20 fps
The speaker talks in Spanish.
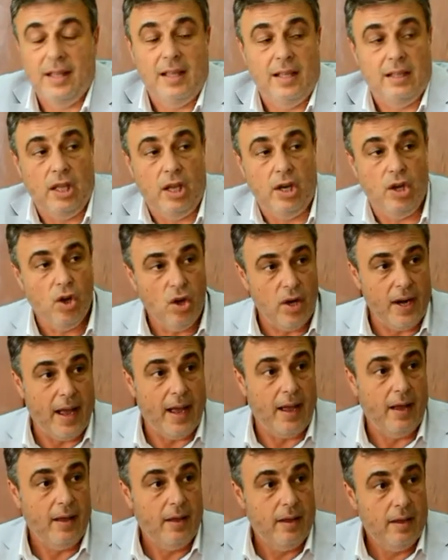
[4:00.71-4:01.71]
se
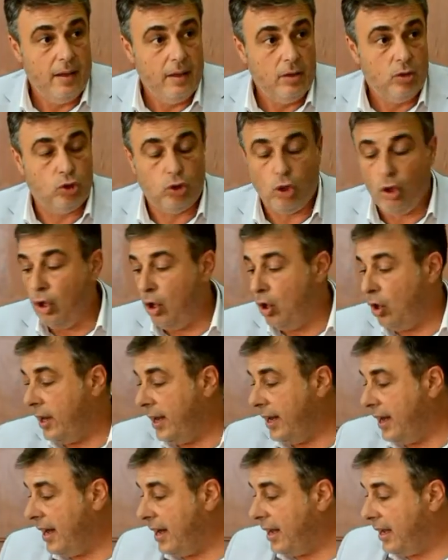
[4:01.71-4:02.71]
deteriora todo
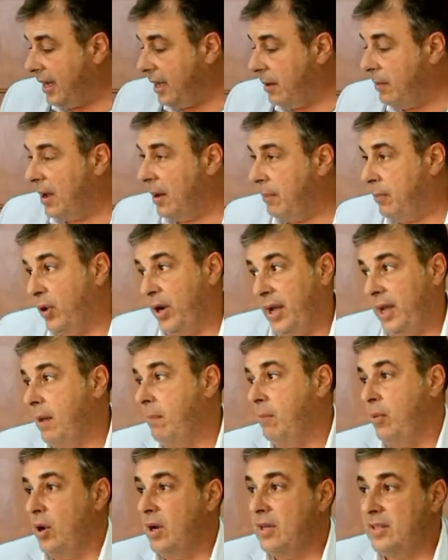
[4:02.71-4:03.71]
lo que era el esquema, por
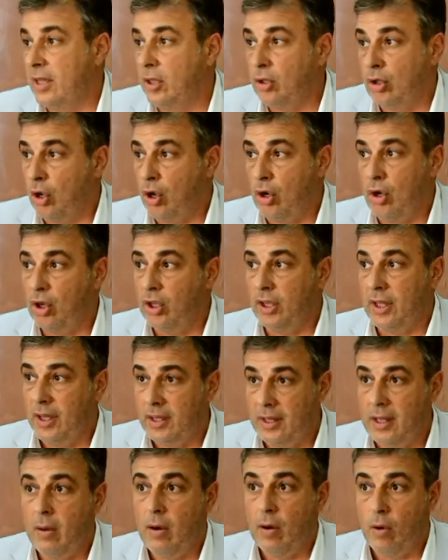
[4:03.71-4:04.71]
ejemplo, en el sector norte
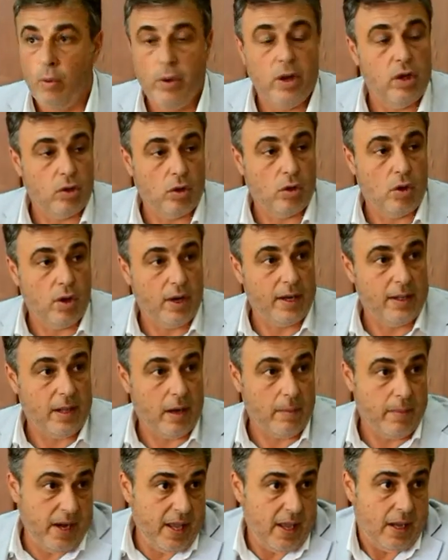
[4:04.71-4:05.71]
que estaba cubierto con
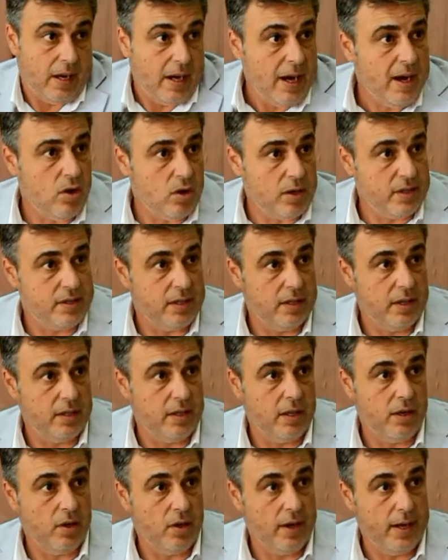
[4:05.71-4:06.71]
gendarmería, y claro que se
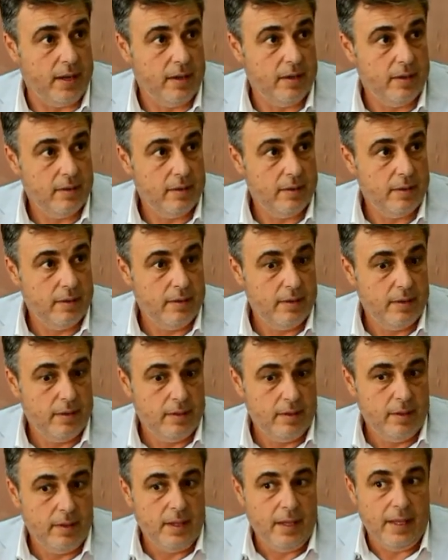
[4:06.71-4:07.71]
deteriora.
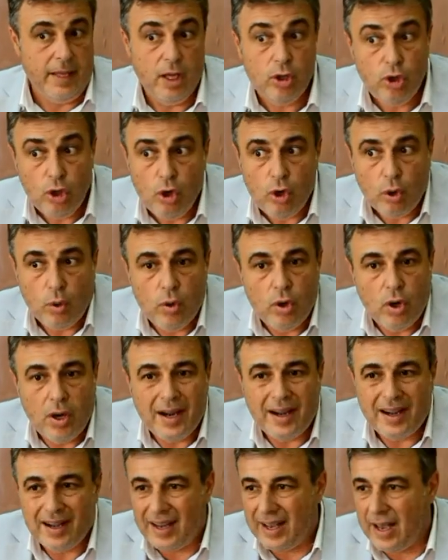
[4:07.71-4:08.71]
Y esto es lo que uno
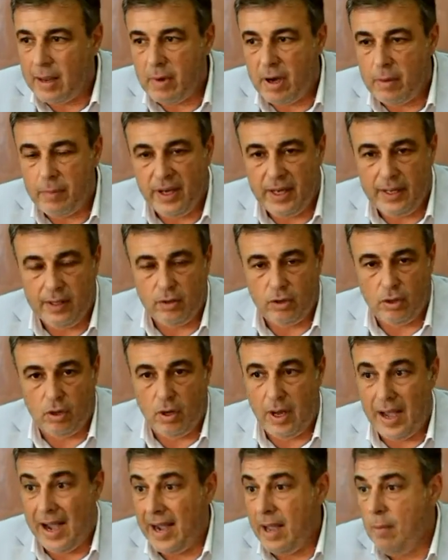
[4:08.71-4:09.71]
le reclama al
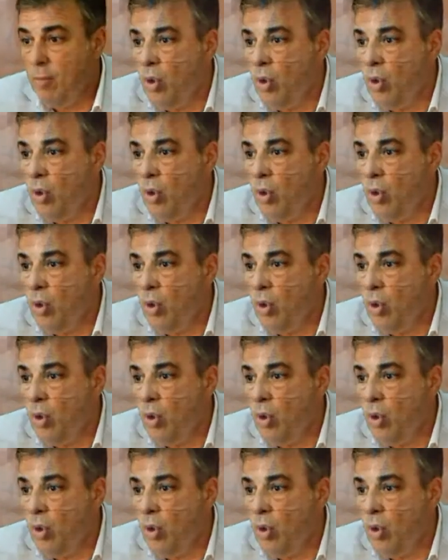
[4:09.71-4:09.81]
ministro.